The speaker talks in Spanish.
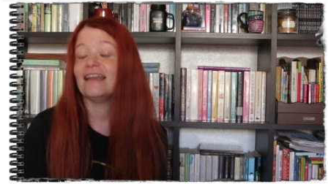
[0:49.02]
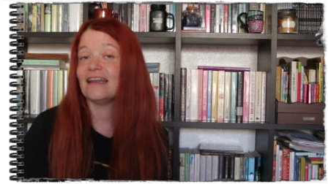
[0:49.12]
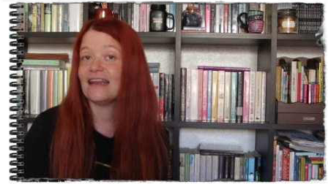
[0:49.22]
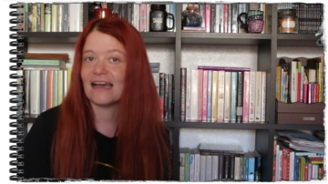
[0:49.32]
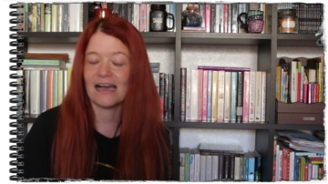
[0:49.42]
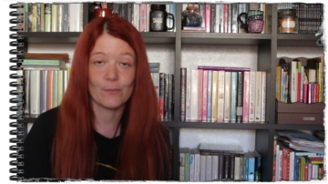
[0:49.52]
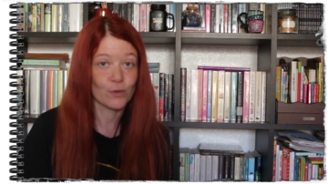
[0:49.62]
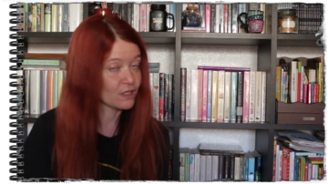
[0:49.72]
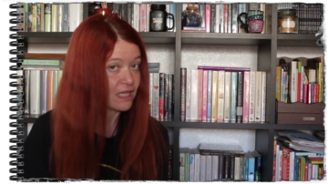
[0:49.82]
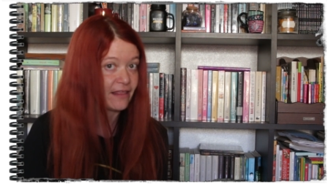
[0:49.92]
la
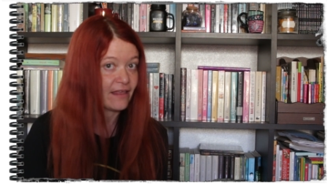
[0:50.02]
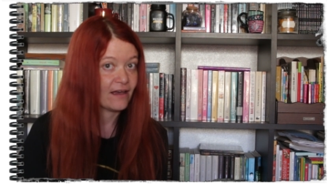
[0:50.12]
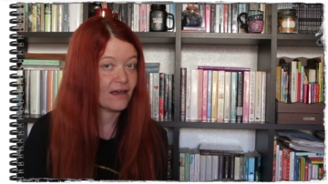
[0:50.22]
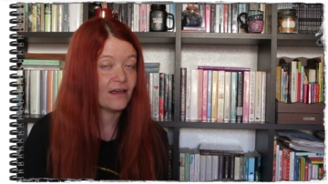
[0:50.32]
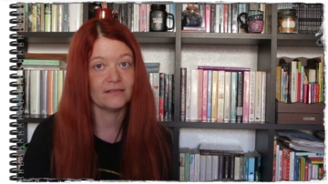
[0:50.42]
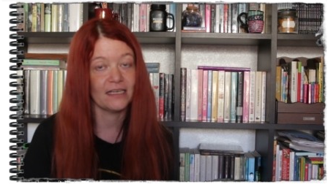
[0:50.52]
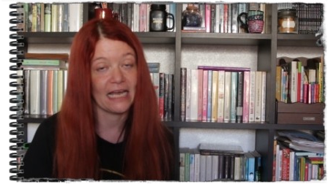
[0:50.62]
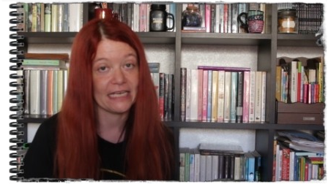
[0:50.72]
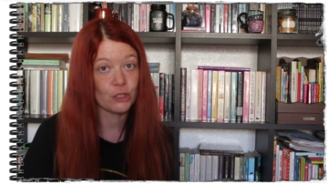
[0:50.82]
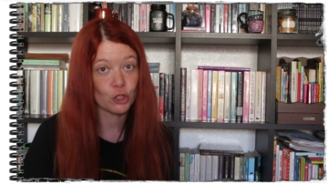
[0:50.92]
portada de
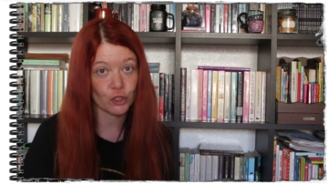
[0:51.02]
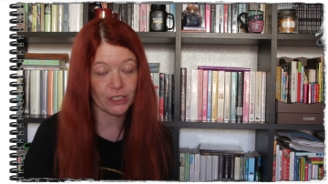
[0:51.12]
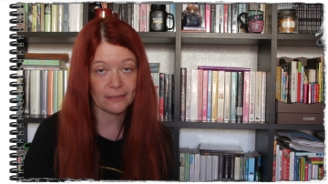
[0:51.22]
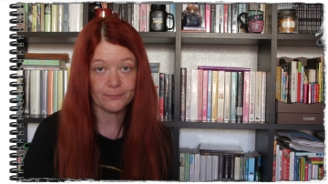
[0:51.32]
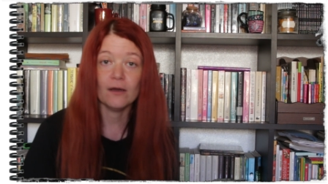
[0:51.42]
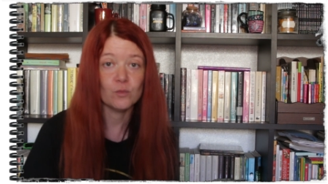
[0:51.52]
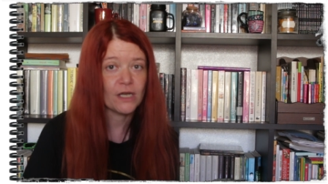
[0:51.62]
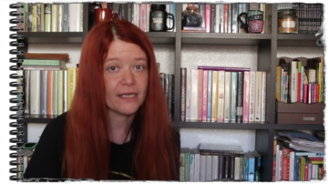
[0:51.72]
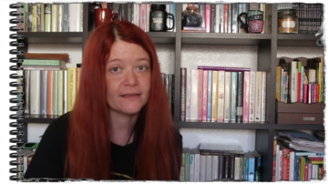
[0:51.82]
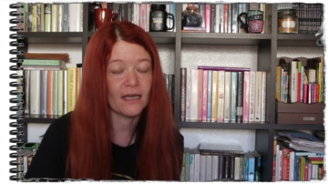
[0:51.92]
la historia.
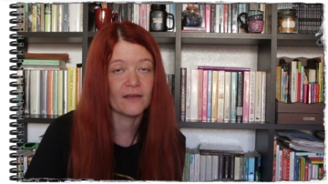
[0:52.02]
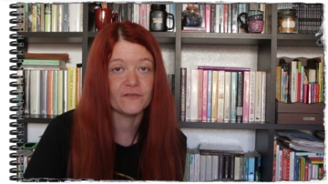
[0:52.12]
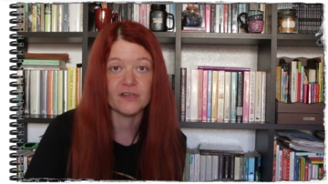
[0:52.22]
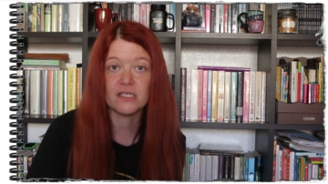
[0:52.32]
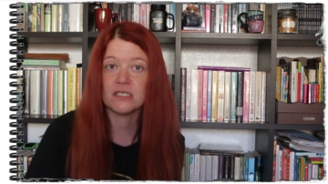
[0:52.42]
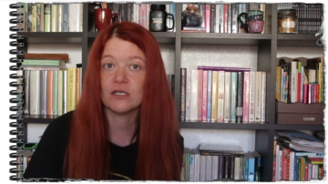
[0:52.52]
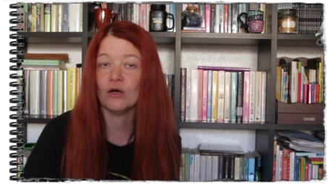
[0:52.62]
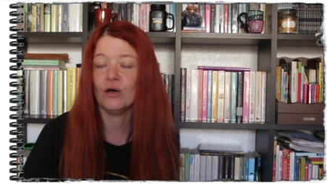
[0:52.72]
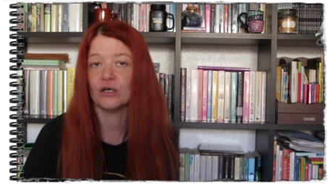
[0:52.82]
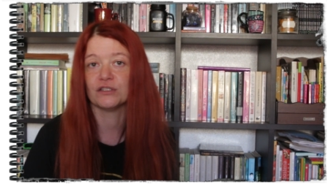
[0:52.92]
Algunas están en físico,
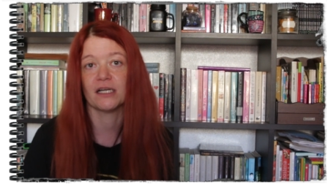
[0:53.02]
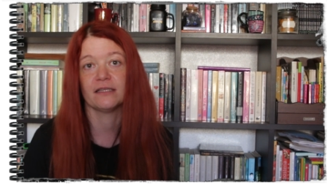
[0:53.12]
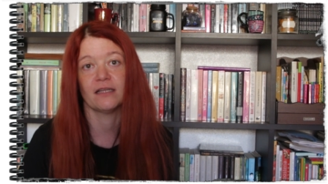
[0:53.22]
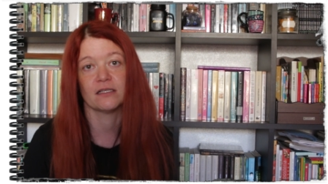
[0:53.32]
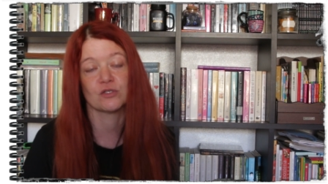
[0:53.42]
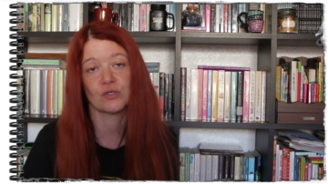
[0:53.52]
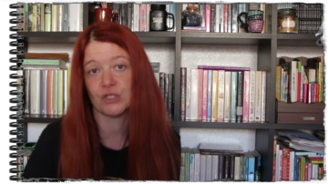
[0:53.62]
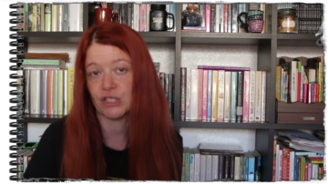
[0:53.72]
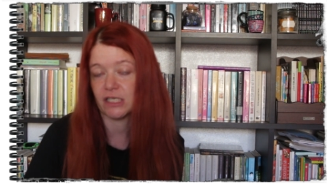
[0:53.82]
otras están solo en